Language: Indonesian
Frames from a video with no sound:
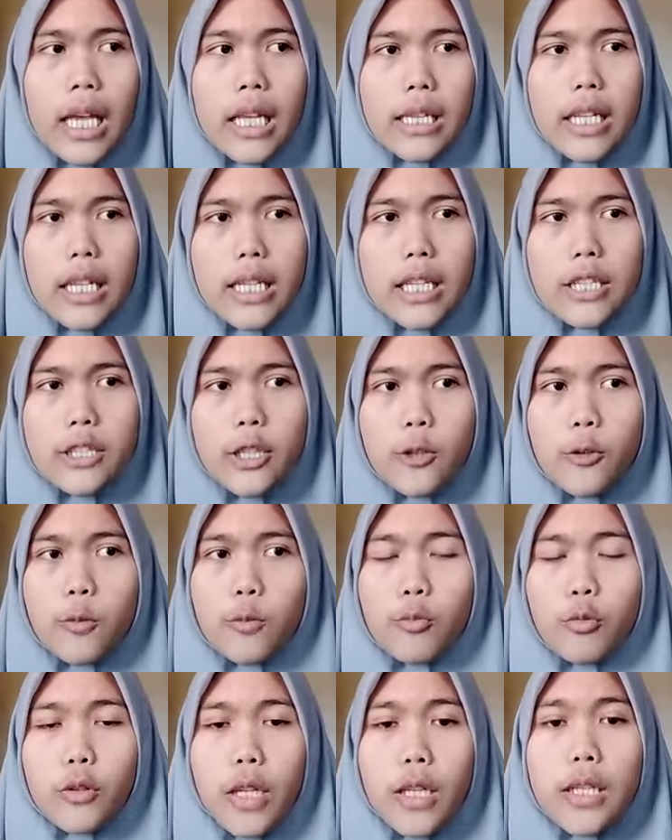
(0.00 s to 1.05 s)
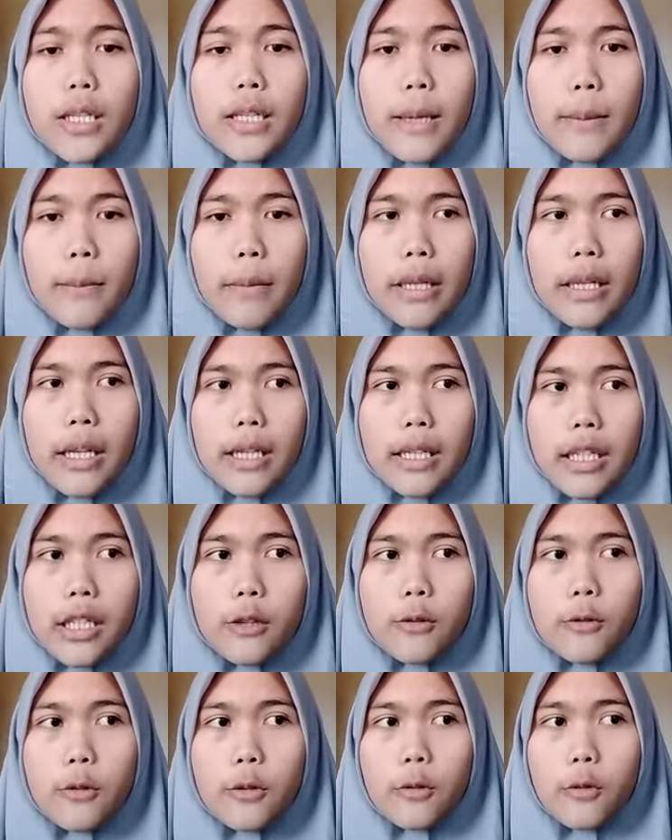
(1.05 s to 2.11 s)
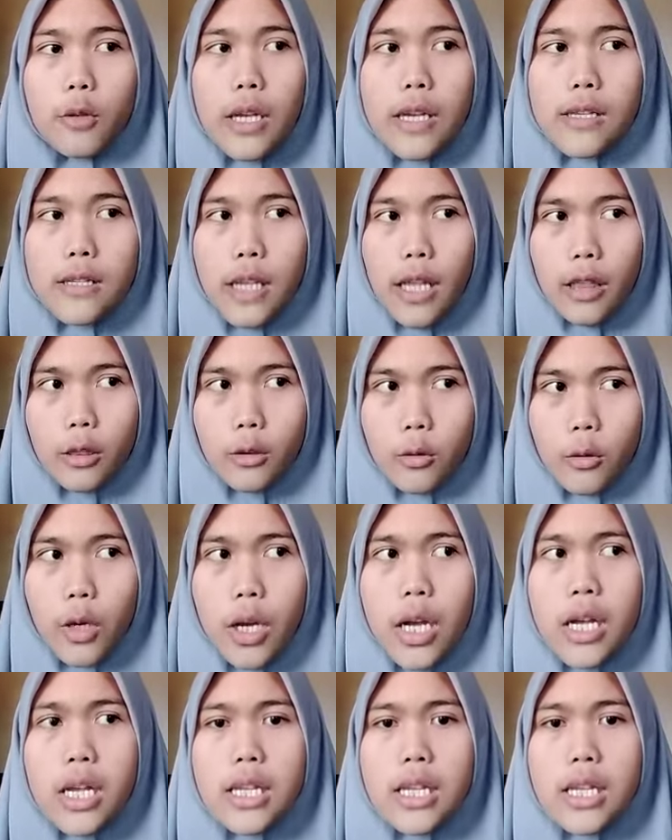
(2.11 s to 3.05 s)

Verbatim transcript: dan disitu pula ditambah lagi tugas satu.